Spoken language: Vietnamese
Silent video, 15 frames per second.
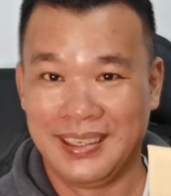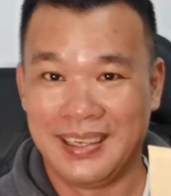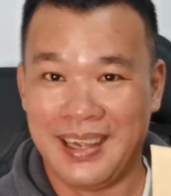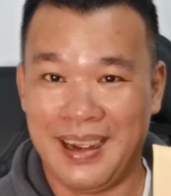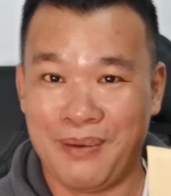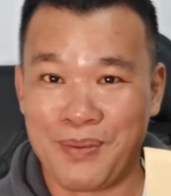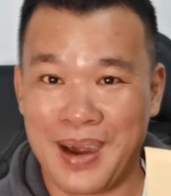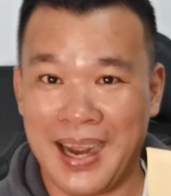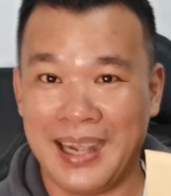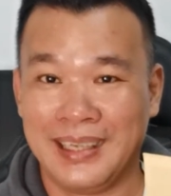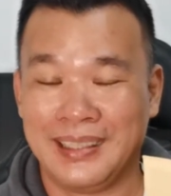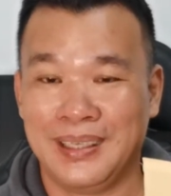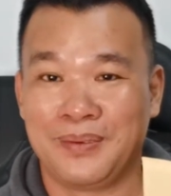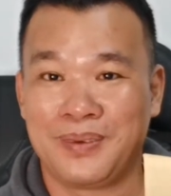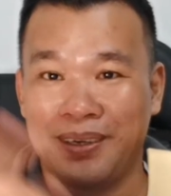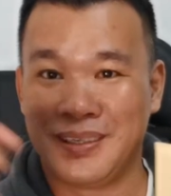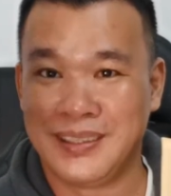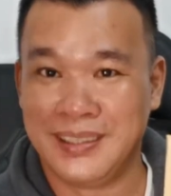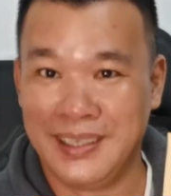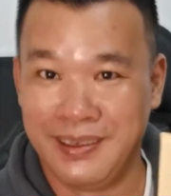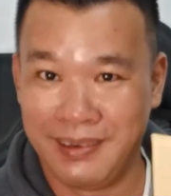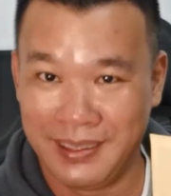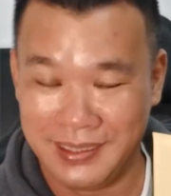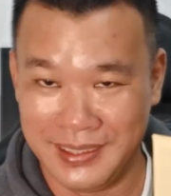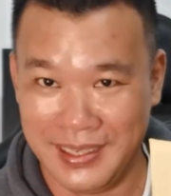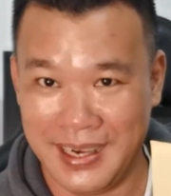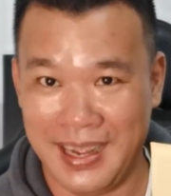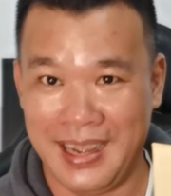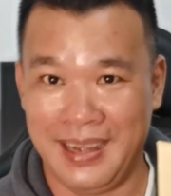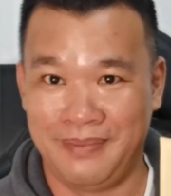ông gay thì ông có người yêu là người
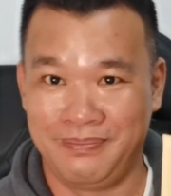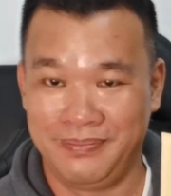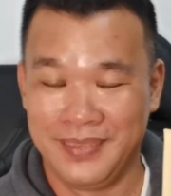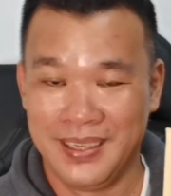nam